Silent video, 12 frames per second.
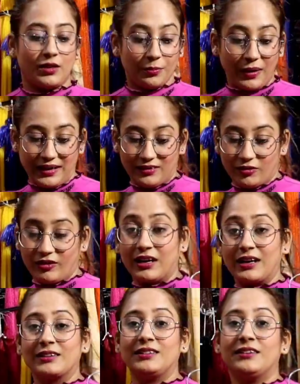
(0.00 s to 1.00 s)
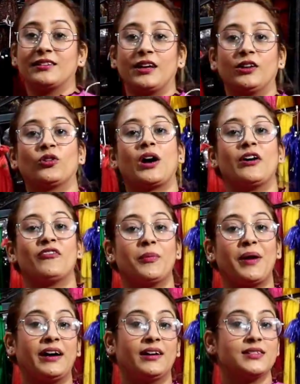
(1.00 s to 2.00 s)
अब मैरिज वगैरह का सीजन है तो काफी
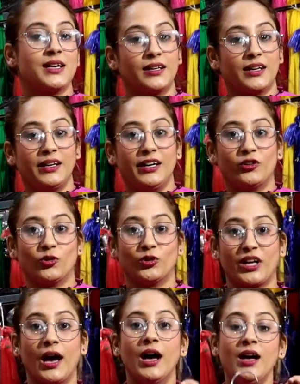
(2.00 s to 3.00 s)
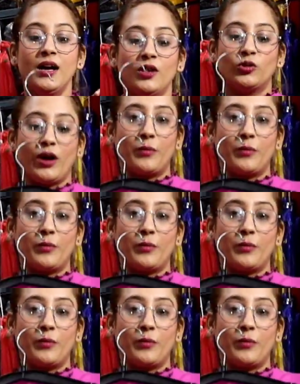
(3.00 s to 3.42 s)
ब्राइडल सेट की नीड्स होती है तो